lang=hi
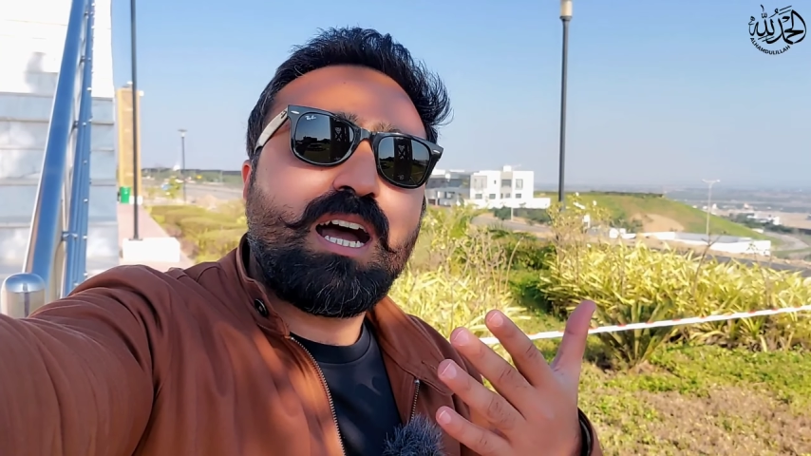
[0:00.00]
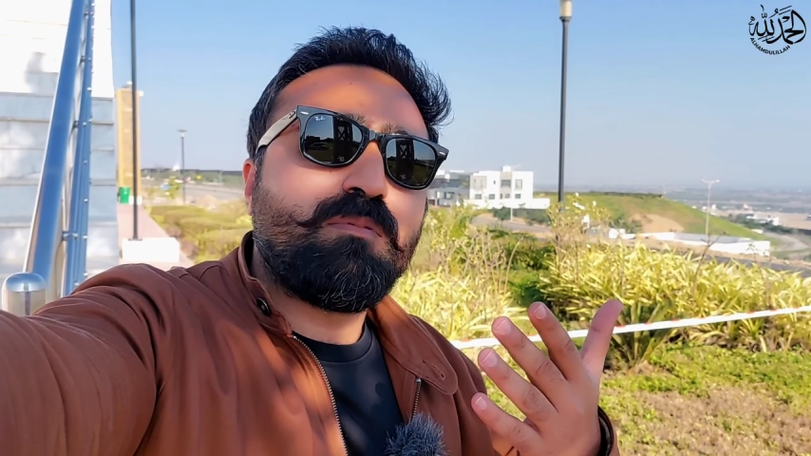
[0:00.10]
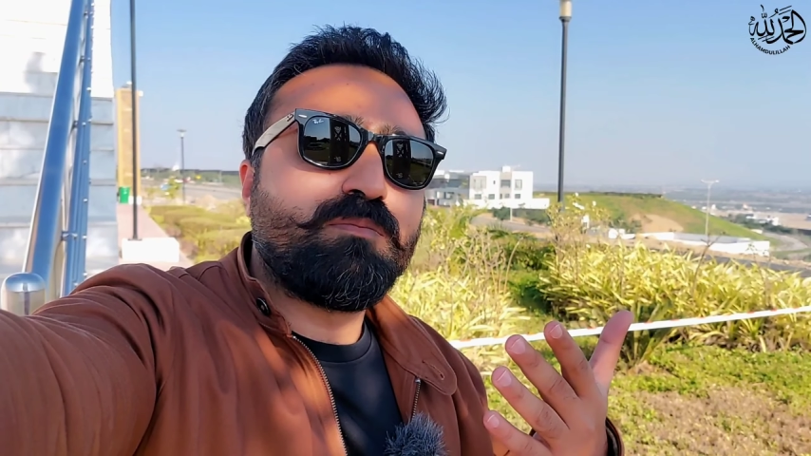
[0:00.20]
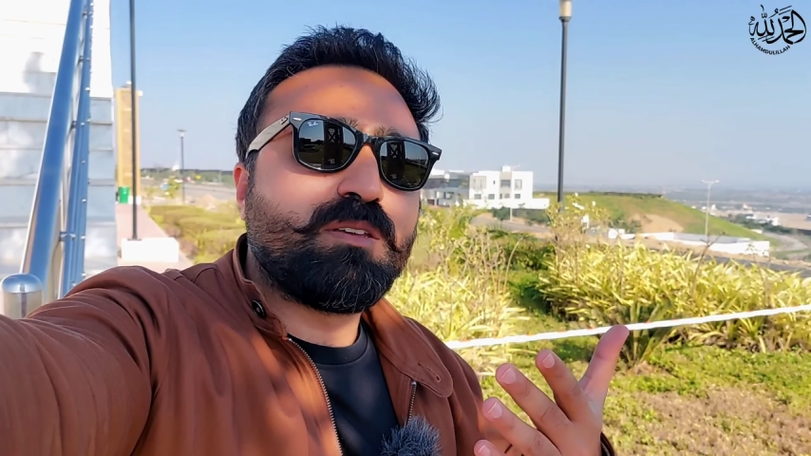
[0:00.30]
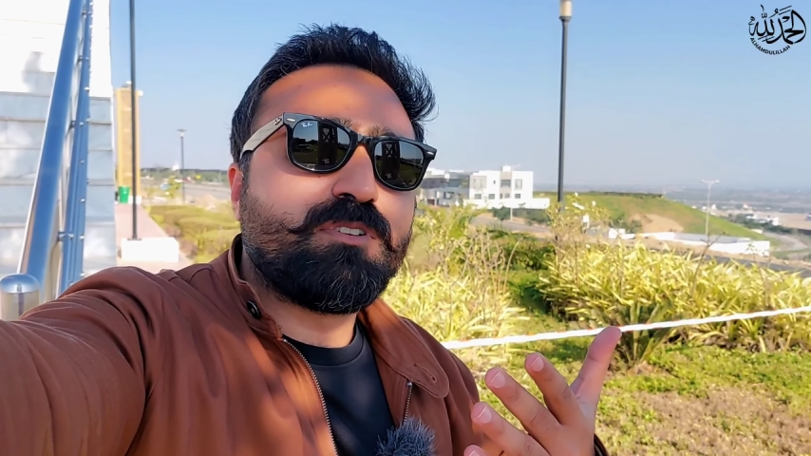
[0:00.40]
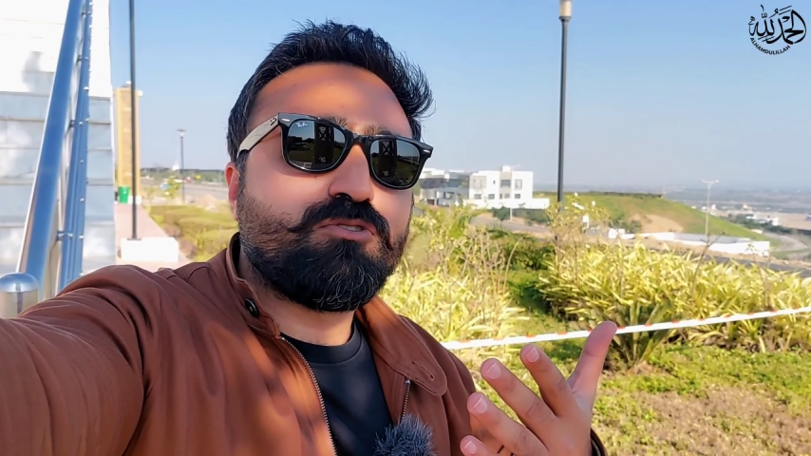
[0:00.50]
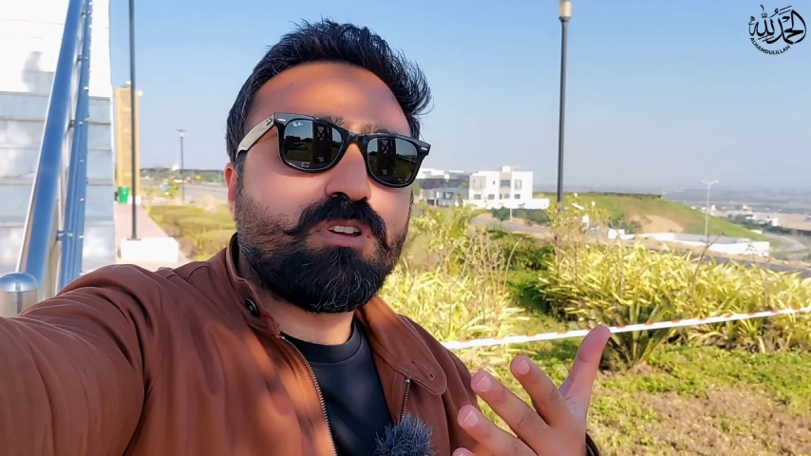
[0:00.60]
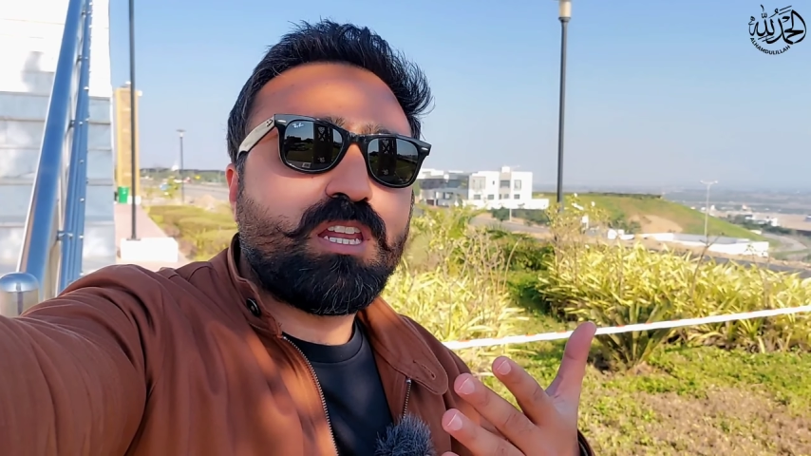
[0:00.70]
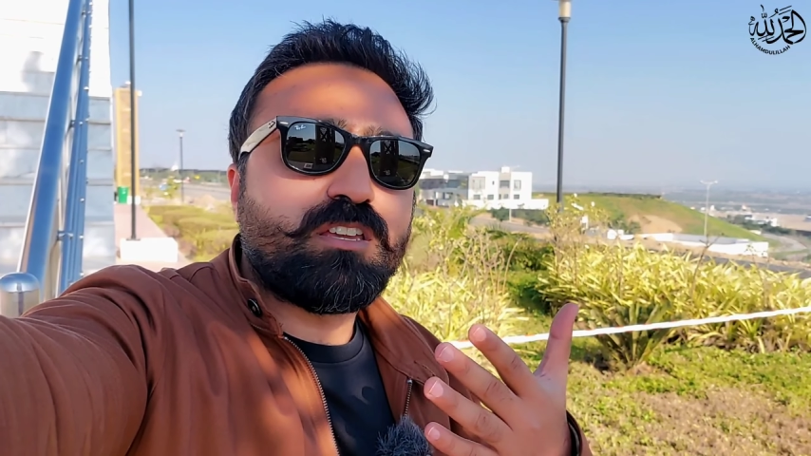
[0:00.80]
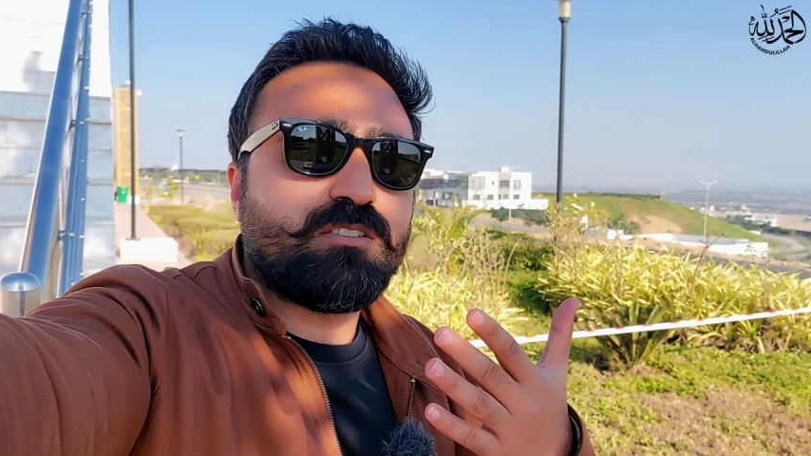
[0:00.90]
आप अपने बच्चों
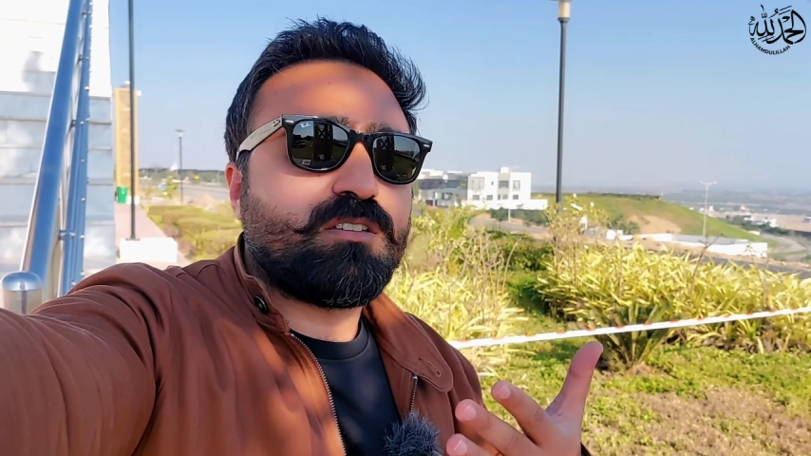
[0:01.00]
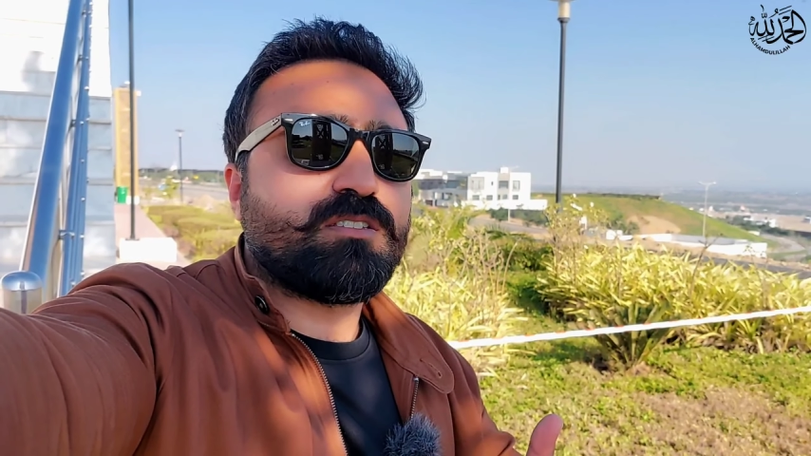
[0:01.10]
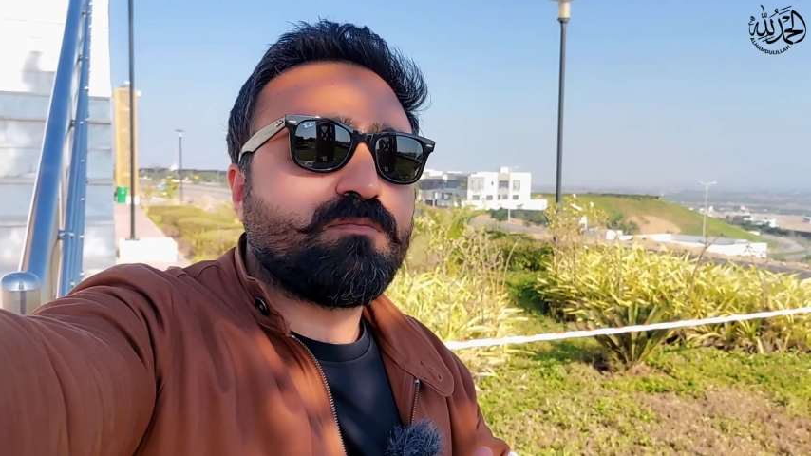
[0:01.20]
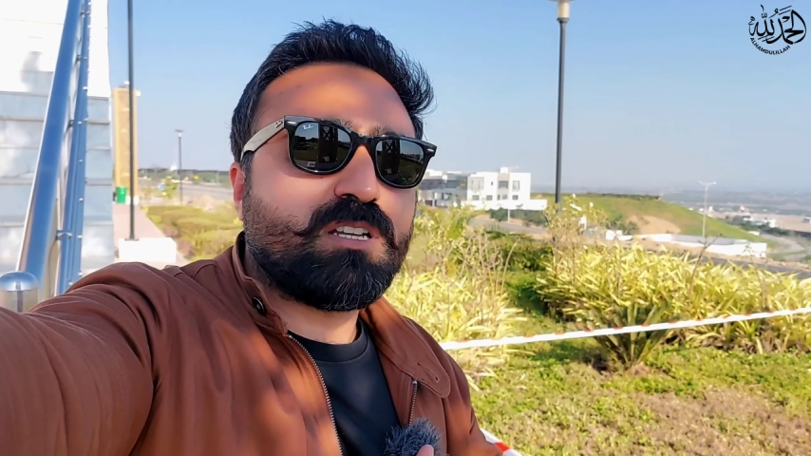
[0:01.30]
के लिए किसी किस्म